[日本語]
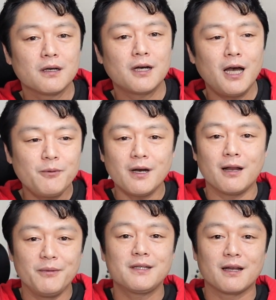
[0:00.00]
外部か
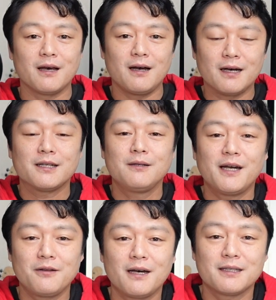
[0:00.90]
ら見たら当たり
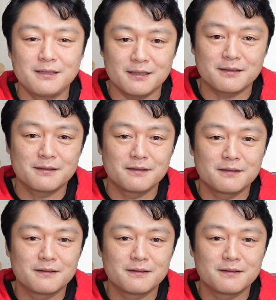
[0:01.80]
前の話です。